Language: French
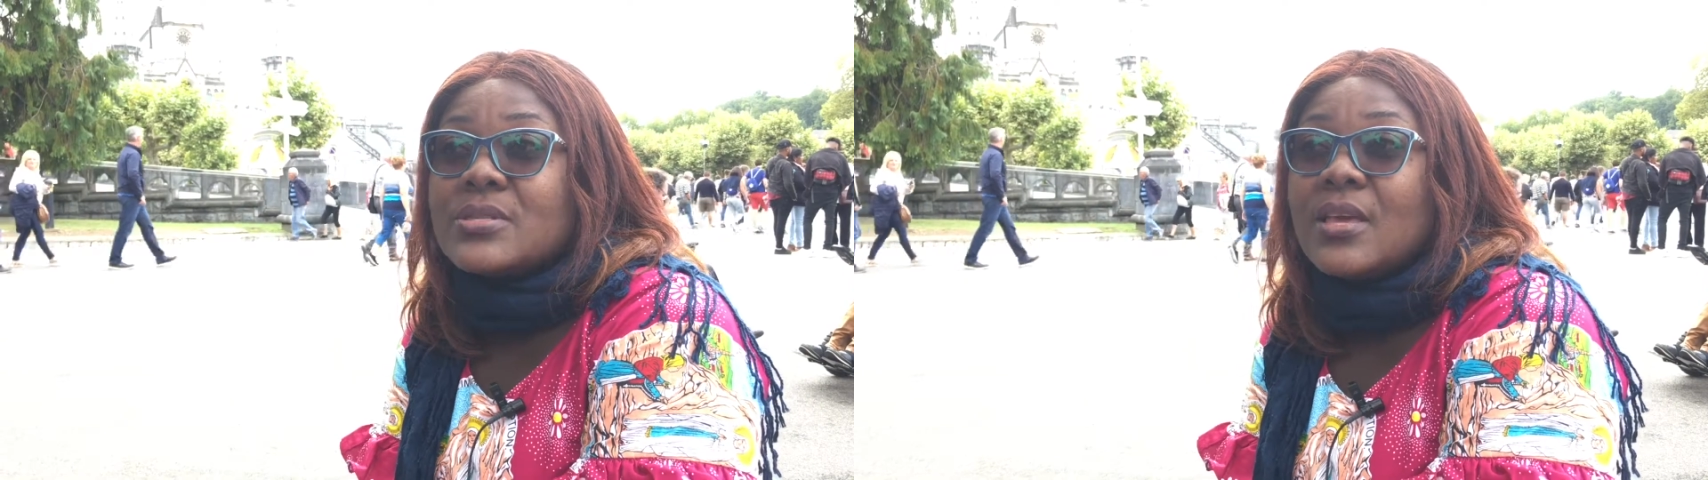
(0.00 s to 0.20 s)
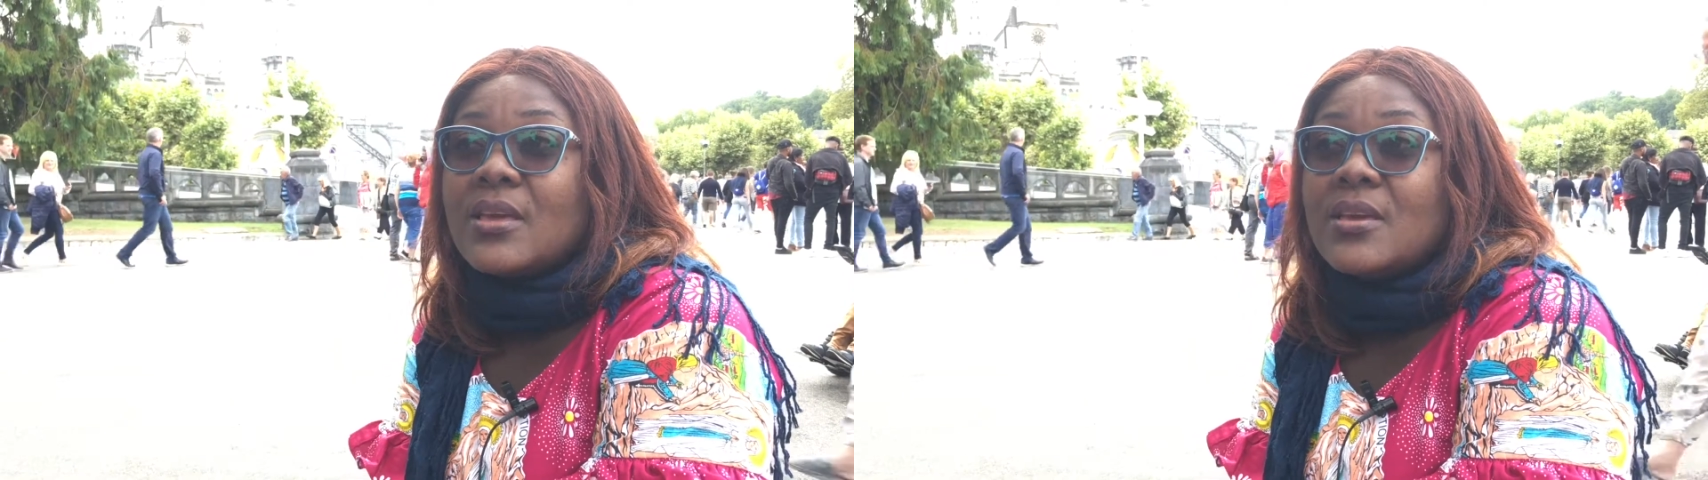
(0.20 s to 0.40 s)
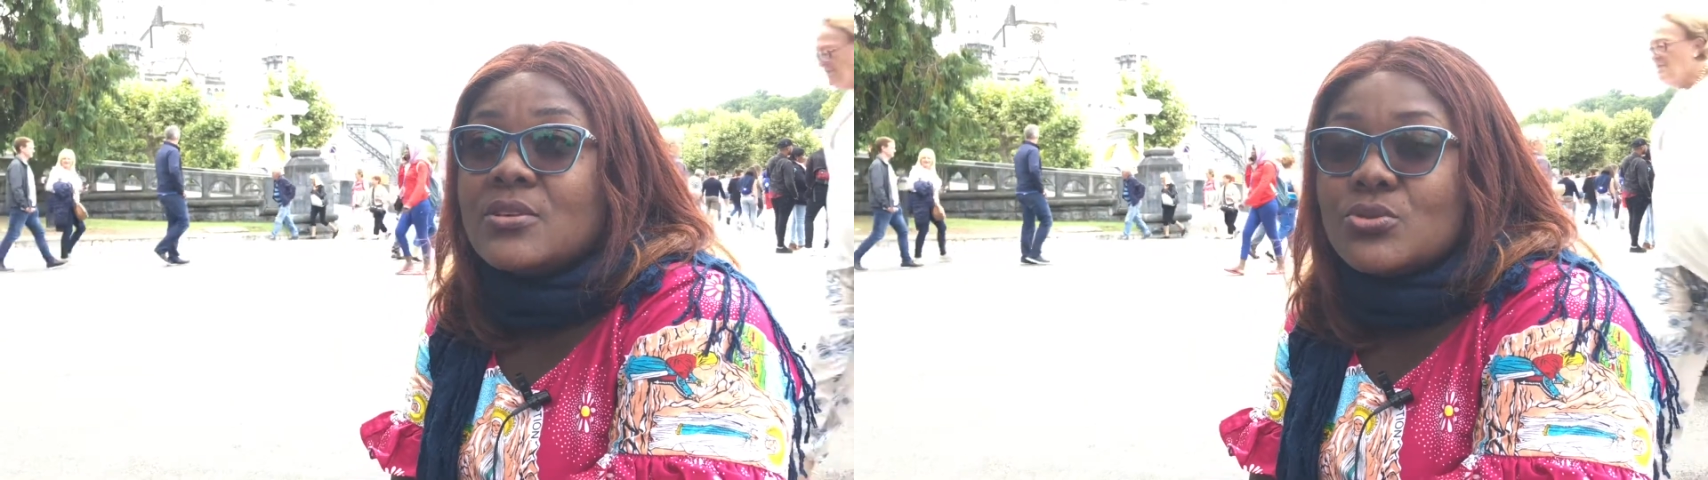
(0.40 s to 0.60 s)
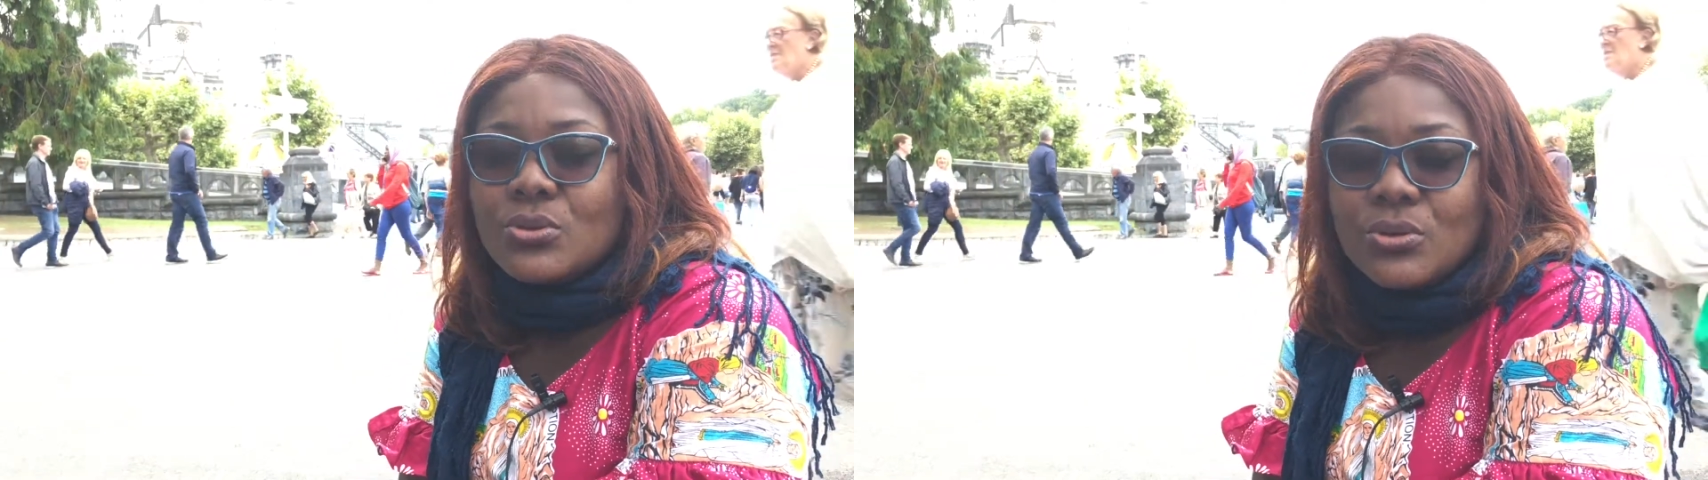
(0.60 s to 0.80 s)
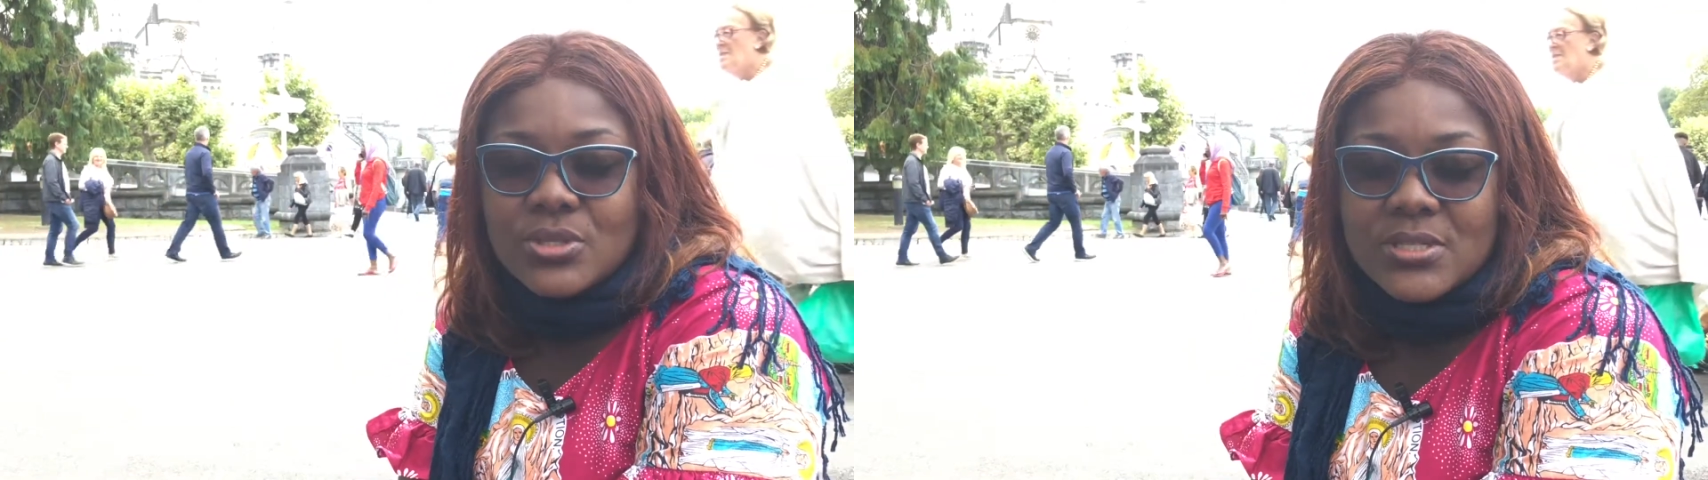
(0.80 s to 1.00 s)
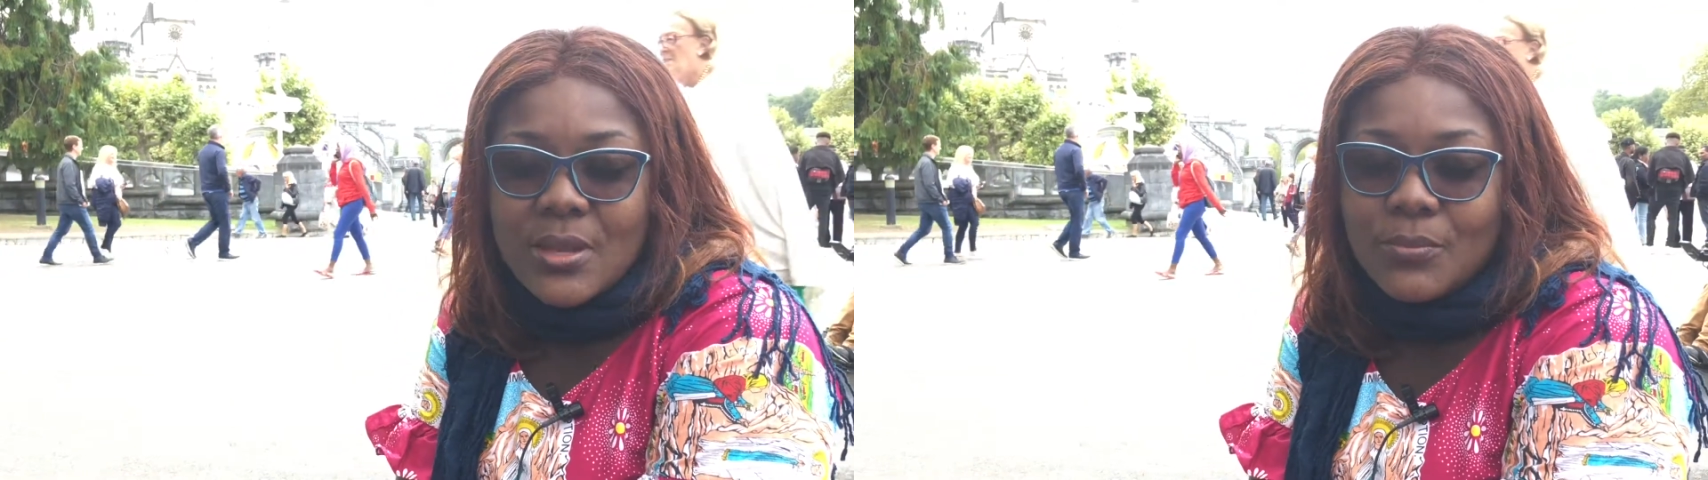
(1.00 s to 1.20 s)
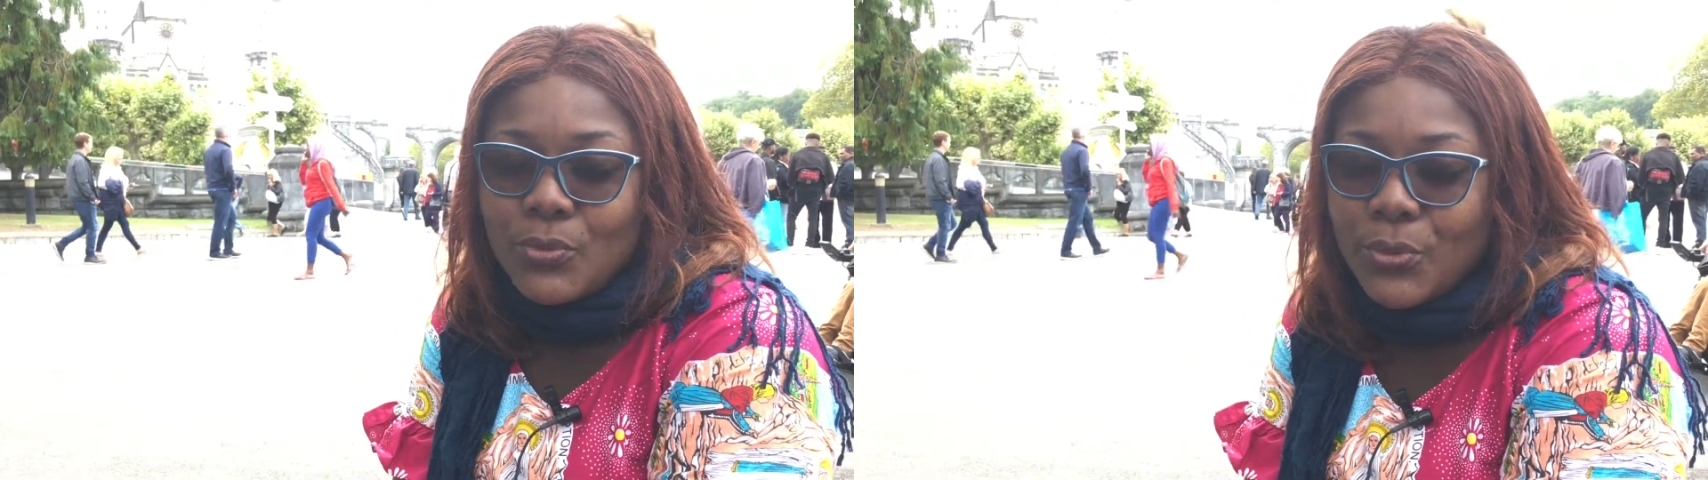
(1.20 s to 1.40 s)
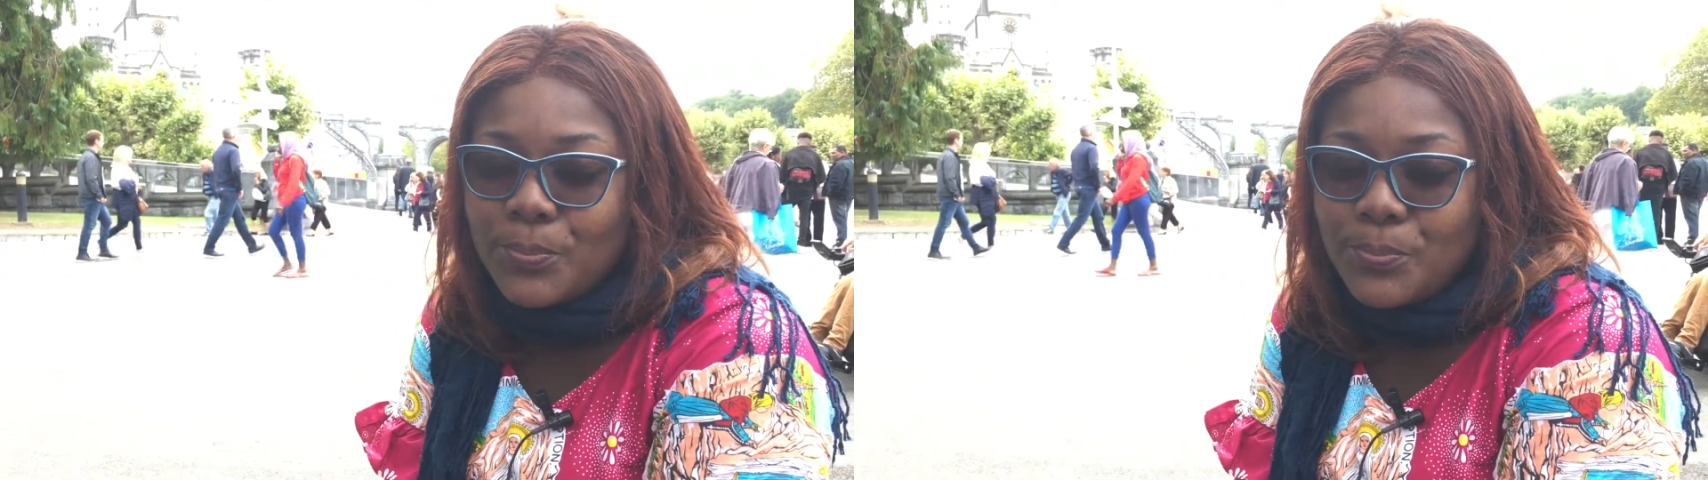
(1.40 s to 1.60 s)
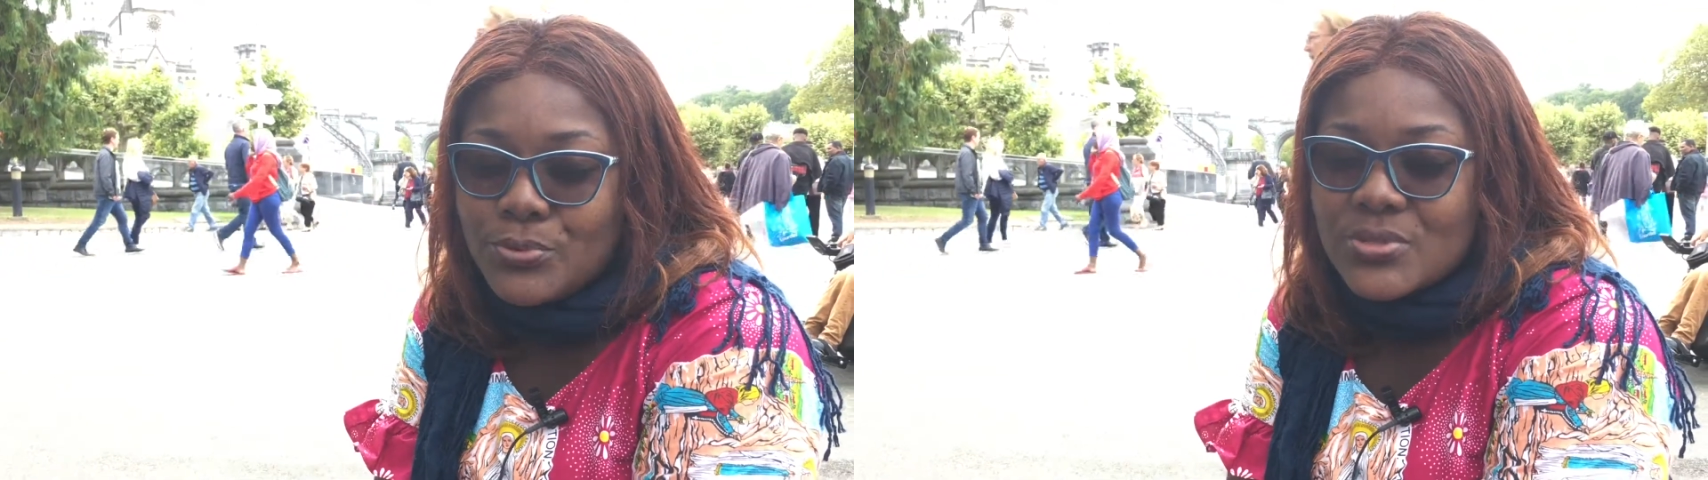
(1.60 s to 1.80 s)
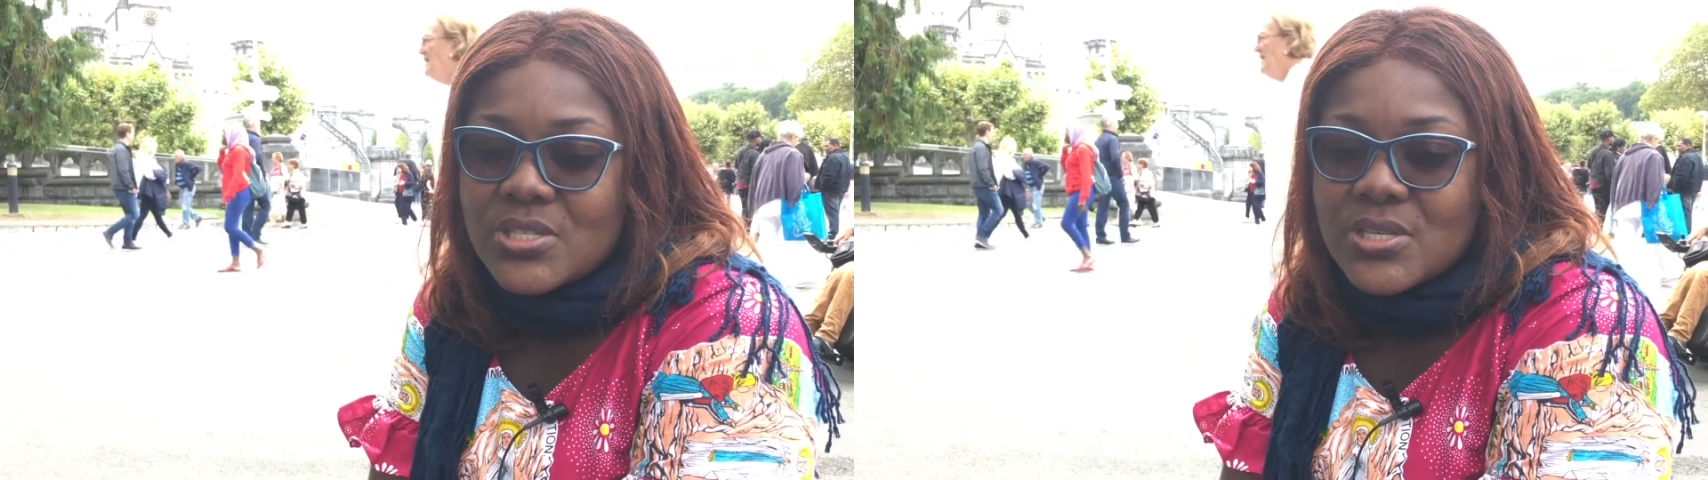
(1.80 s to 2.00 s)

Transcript: c'est ce que j'aime le plus.